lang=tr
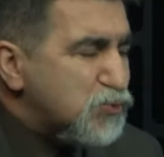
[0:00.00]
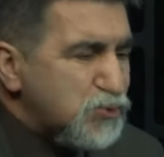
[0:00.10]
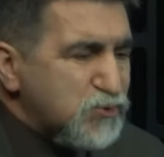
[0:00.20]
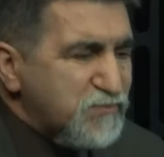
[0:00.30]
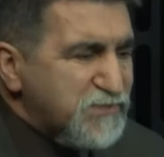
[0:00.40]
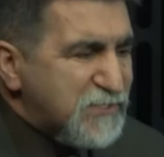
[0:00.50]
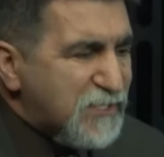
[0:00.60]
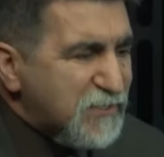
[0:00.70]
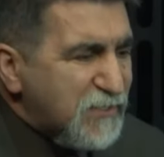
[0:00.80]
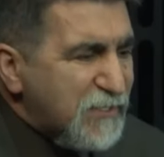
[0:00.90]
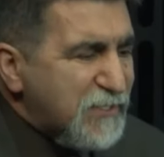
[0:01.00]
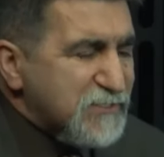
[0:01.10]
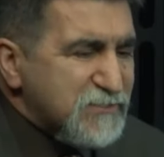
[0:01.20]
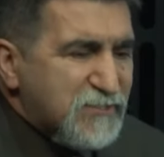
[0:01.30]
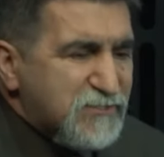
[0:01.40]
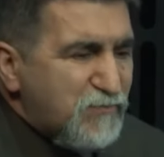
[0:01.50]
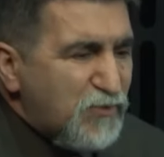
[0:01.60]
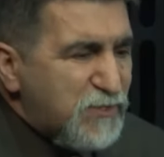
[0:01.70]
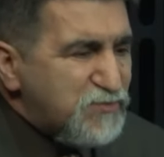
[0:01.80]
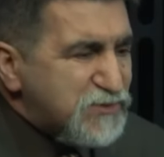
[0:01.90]
Çünkü bizler zaten
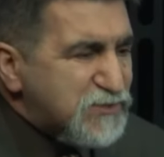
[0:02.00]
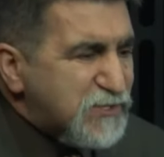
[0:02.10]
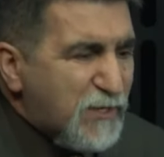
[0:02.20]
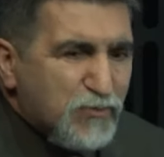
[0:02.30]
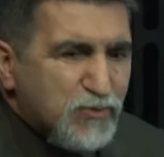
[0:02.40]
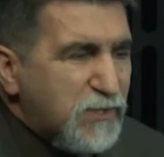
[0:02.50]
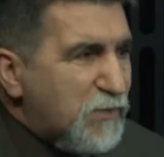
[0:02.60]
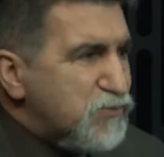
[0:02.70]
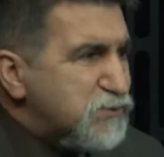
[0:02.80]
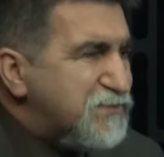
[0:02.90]
böyle bir sistem kullanmıyoruz.